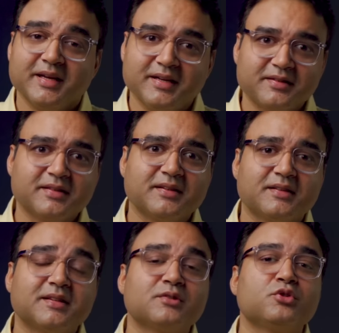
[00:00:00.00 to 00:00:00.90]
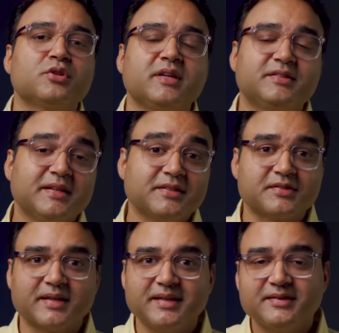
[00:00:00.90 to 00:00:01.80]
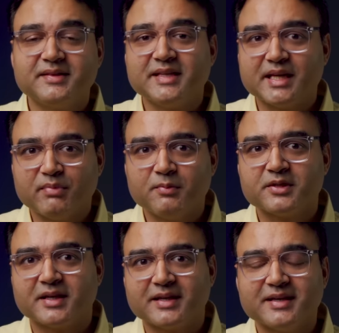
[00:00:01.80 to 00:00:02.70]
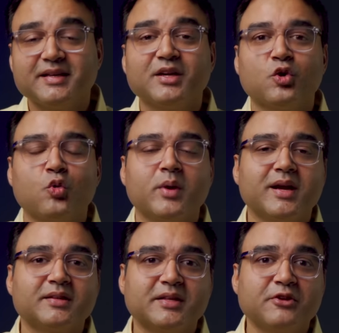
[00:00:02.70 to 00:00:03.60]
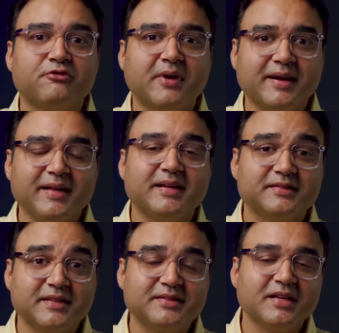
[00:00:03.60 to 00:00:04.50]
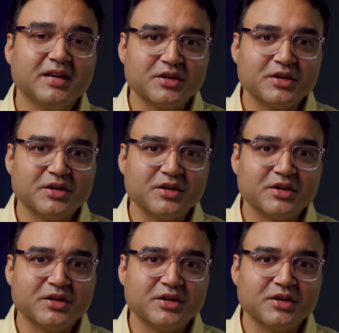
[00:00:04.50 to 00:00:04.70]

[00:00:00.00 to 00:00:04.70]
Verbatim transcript: इसके साथ साथ कुछ रिसेंट स्टडीज़ ने ये भी बताया है कि ओमेगा थ्री फैटी एसिड्स